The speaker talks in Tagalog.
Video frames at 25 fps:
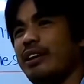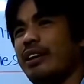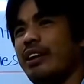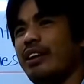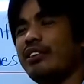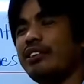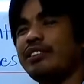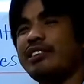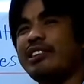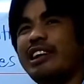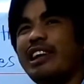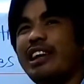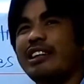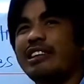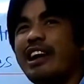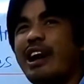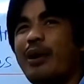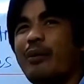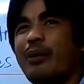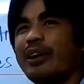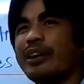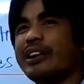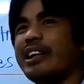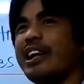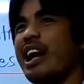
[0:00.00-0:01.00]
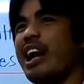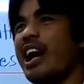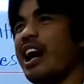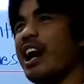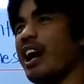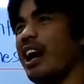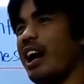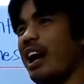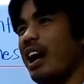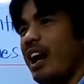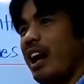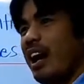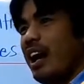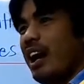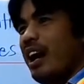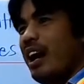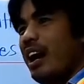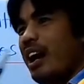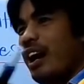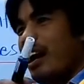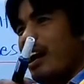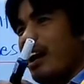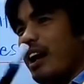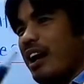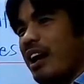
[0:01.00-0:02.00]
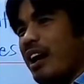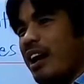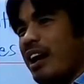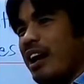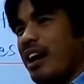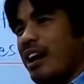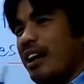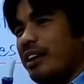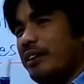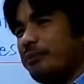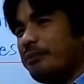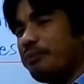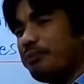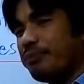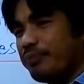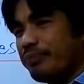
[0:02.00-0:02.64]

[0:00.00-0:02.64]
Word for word: yung sinatawag nilang uh,